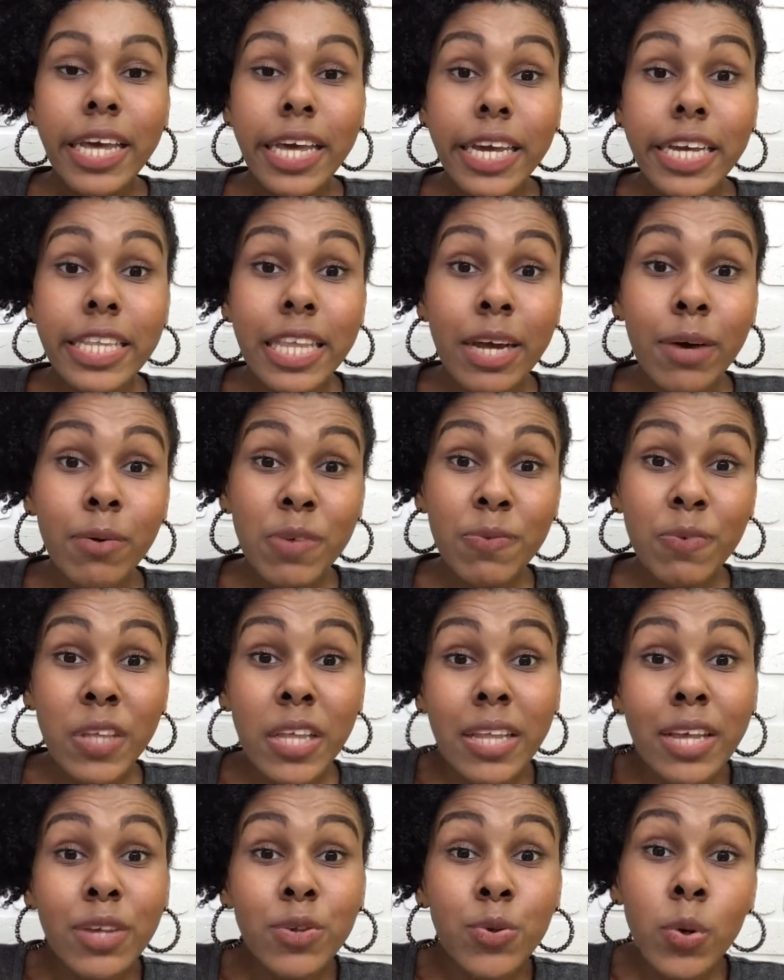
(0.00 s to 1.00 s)
Então, se você
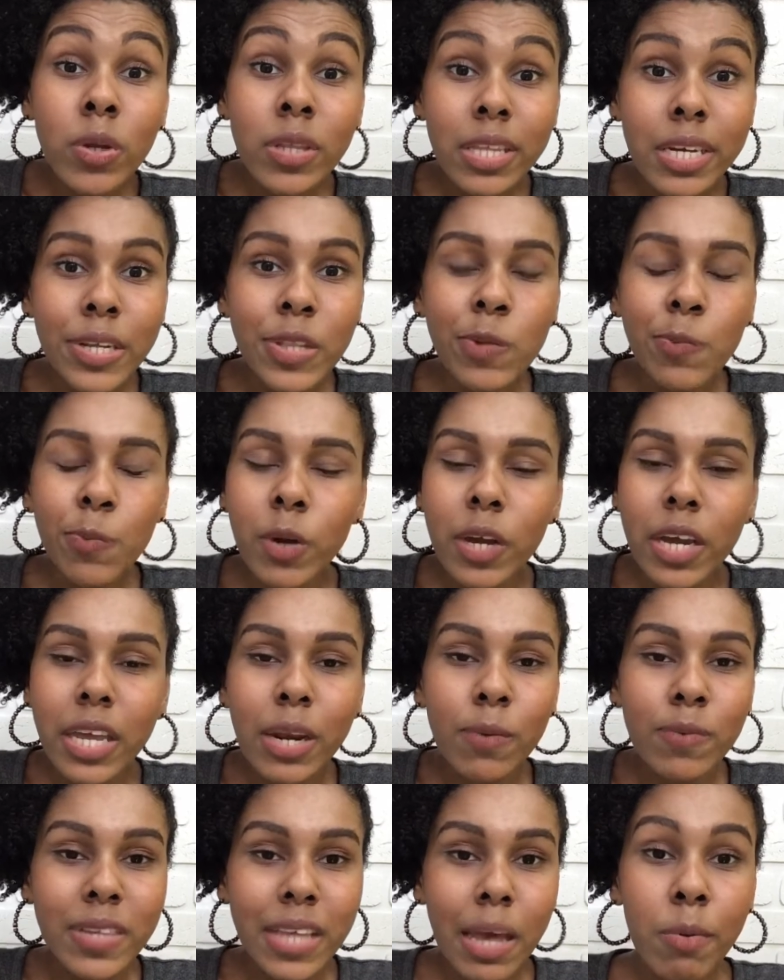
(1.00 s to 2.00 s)
tá surtando porque
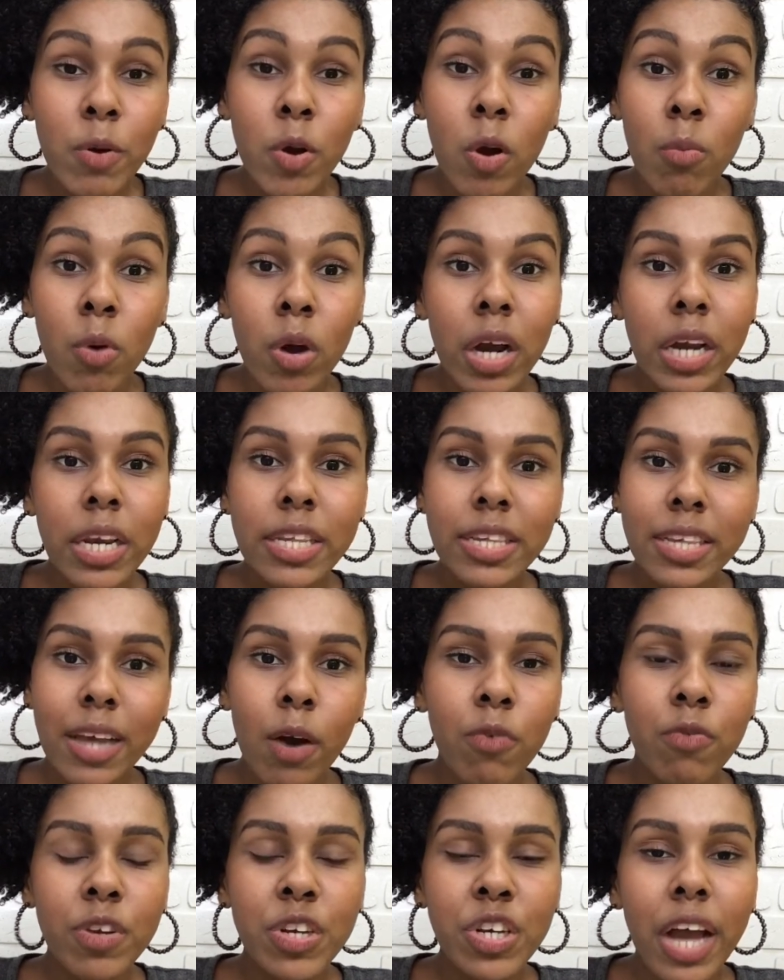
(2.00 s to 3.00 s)
não sabe como
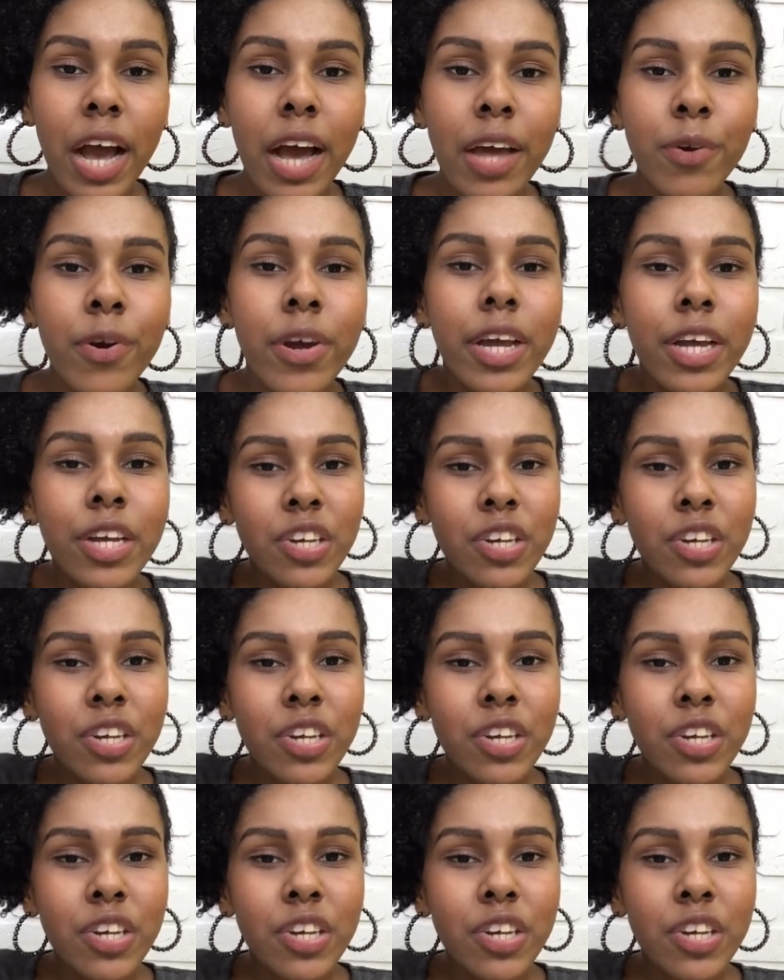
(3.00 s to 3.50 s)
organizar um fichário,